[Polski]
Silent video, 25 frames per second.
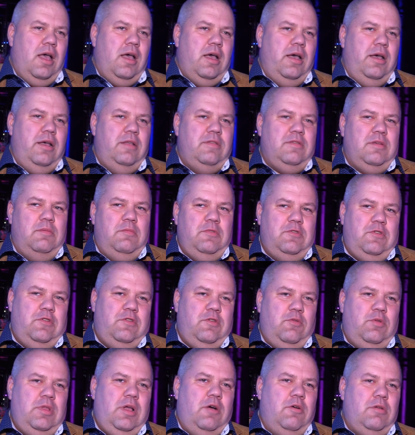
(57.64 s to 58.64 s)
e, co
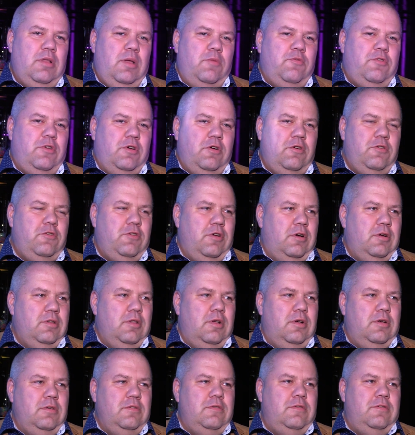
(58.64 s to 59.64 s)
myślę, że udało nam się
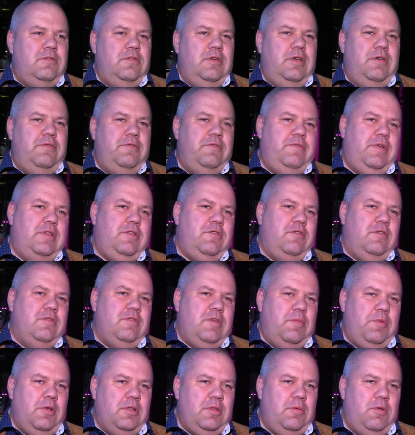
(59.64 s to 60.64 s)
osiągnąć. E, w
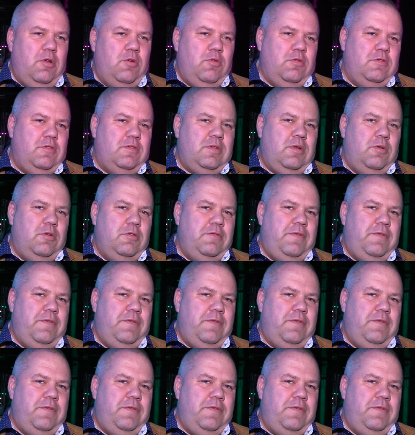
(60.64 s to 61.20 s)
2005 roku został